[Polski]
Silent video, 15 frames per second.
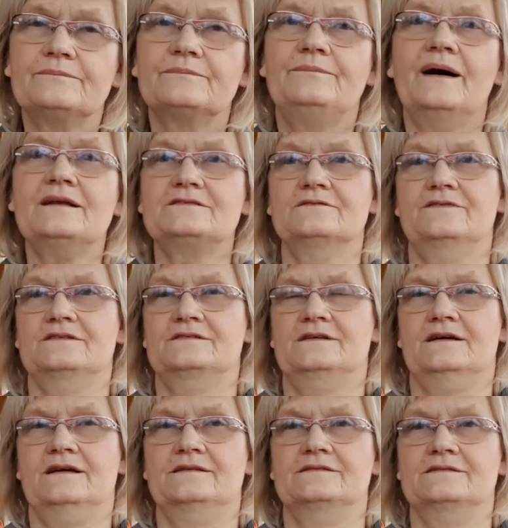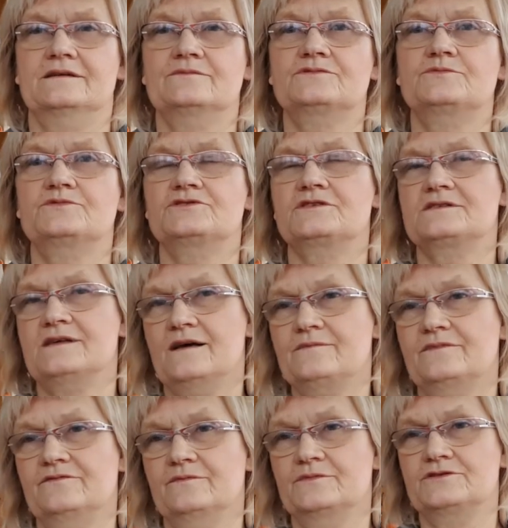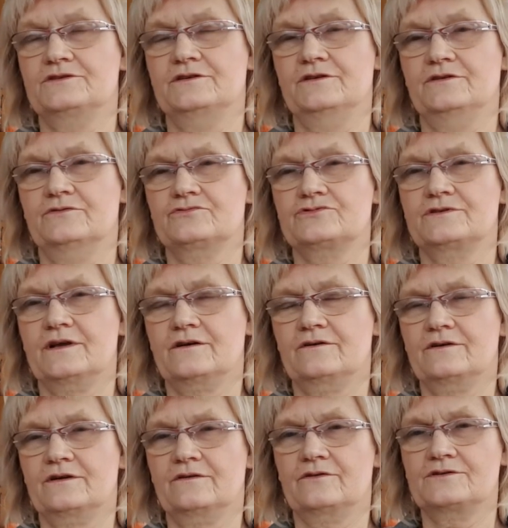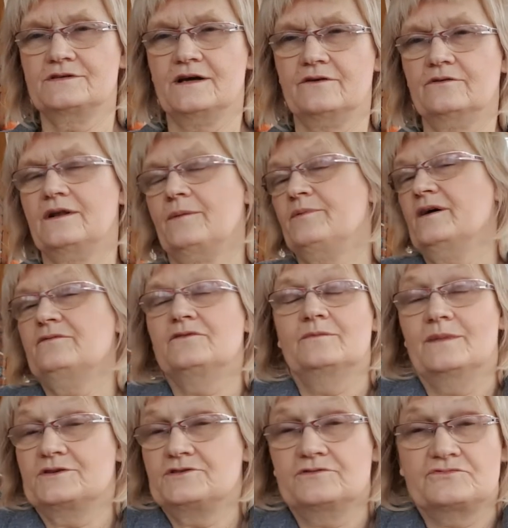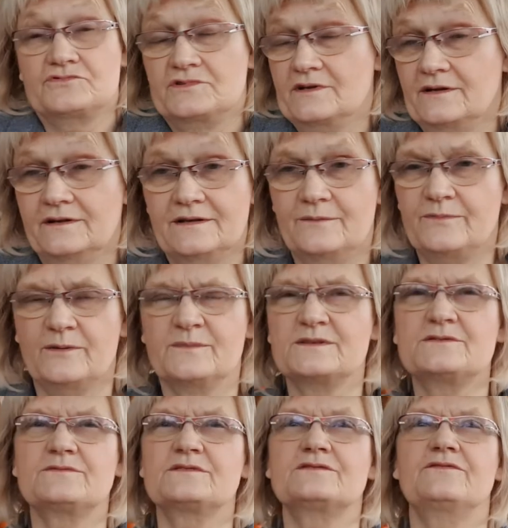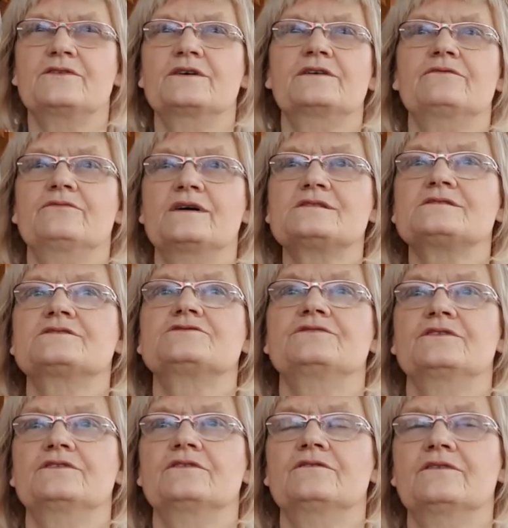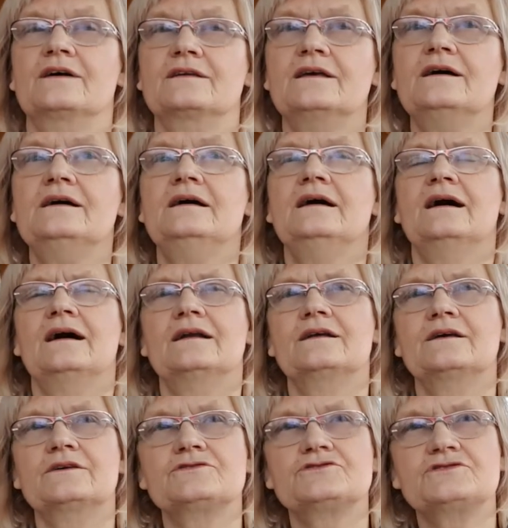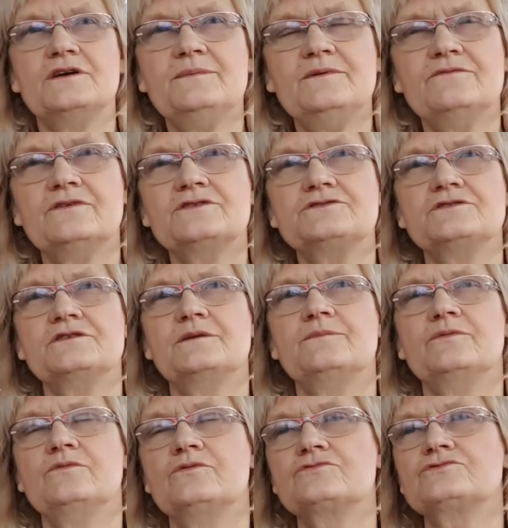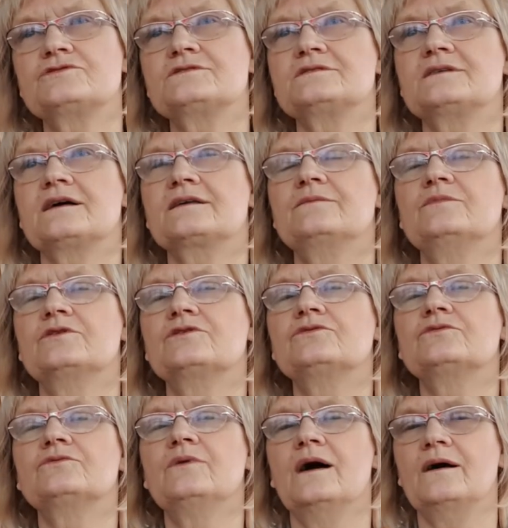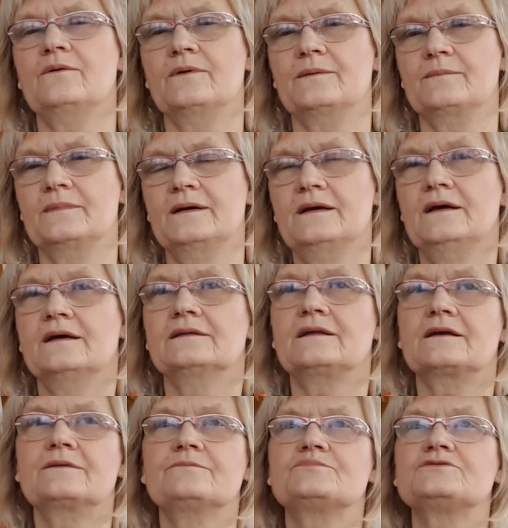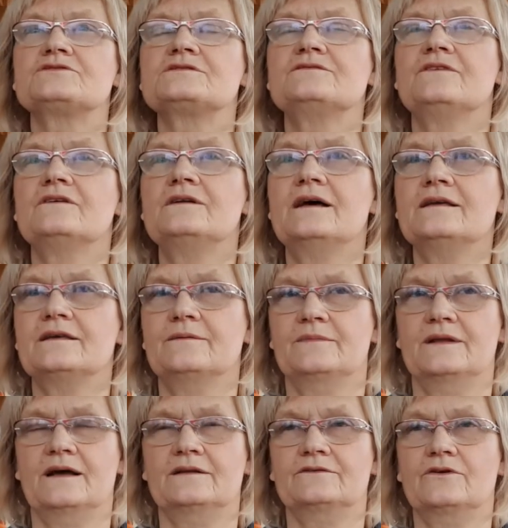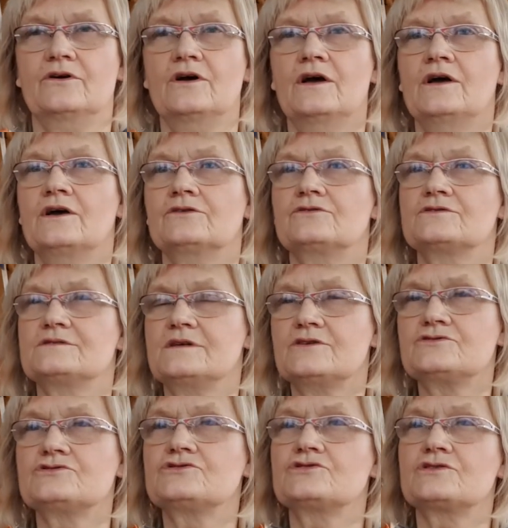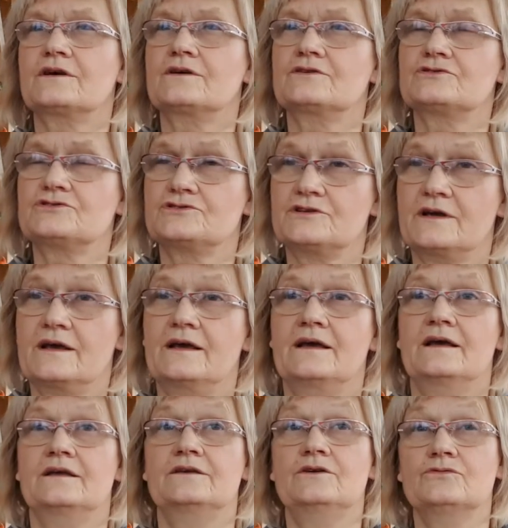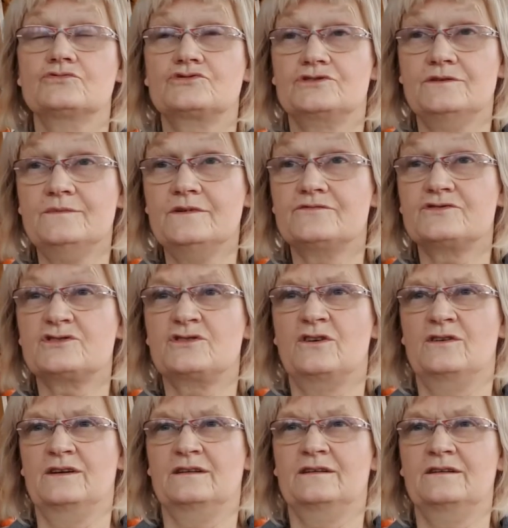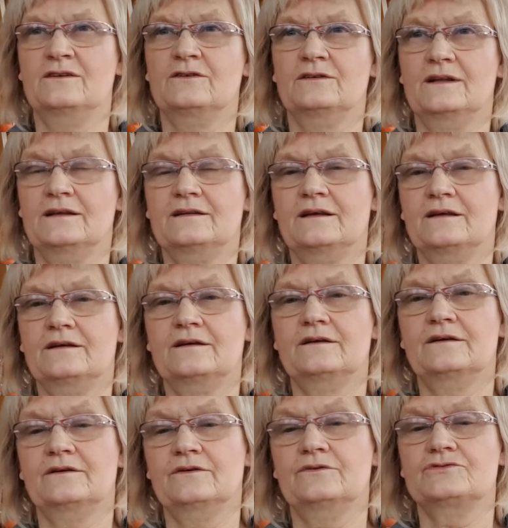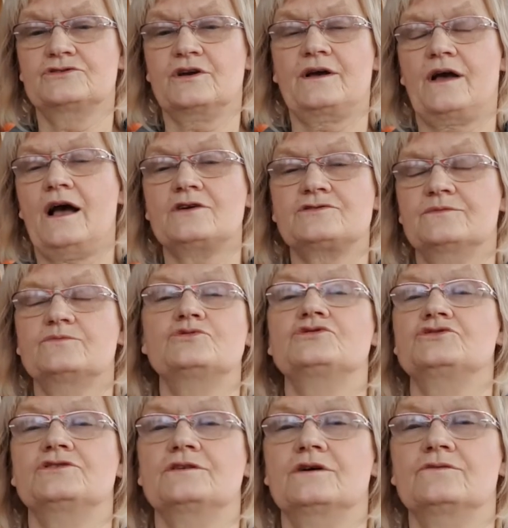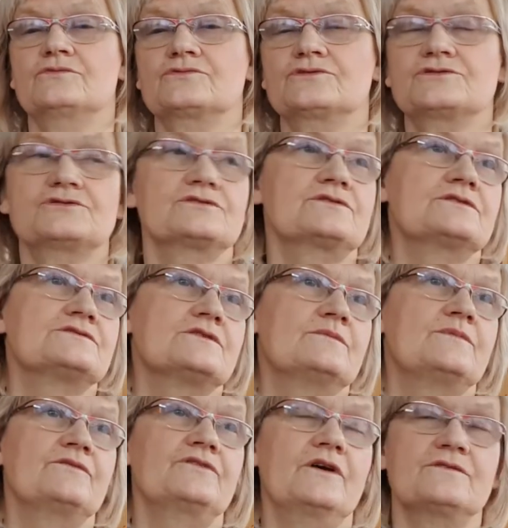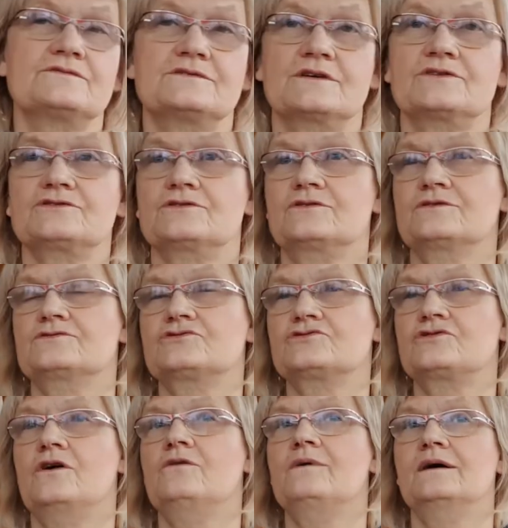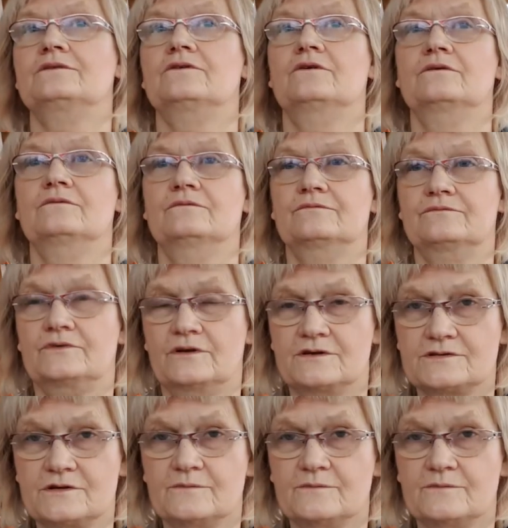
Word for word: Bardzo Was zachęcam, żebyście sami wymyślili różnego rodzaju, na pewno macie różne inne pomysły, swoje własne świętowania, ale żeby właśnie je połączyć z takim rytuałem, takim przyzwoleniem na to. To znaczy, że, że nie uczymy w szkole tylko dlatego, y, że każdy musi się nauczyć, że to jest obowiązek, że to jest szkoła, to, to jest